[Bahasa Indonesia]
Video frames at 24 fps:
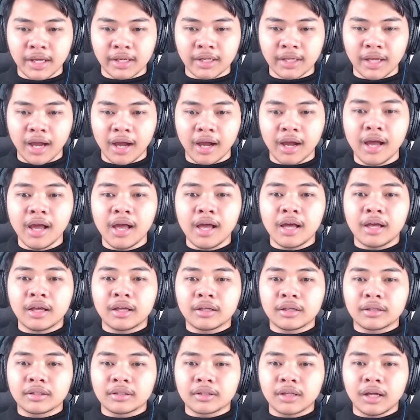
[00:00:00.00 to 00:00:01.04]
yang
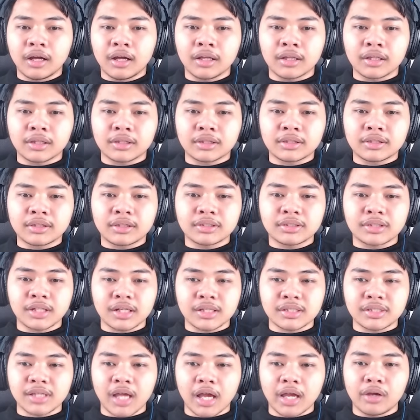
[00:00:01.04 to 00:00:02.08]
uh,
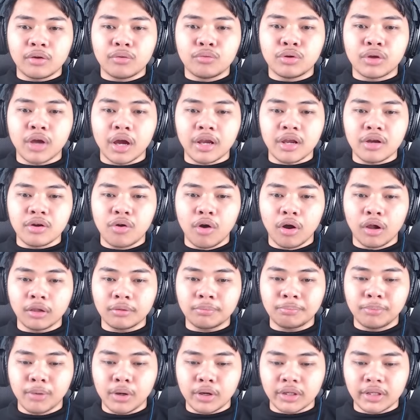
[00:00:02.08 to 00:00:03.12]
selesai Wih, ada gold
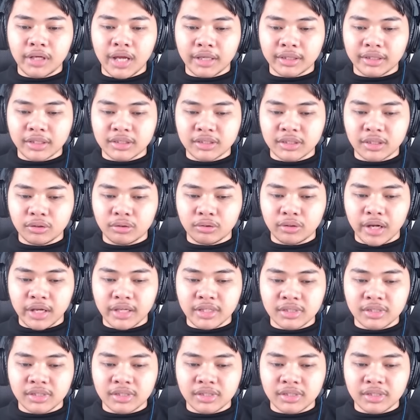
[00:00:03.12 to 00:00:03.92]
block di atas itu guys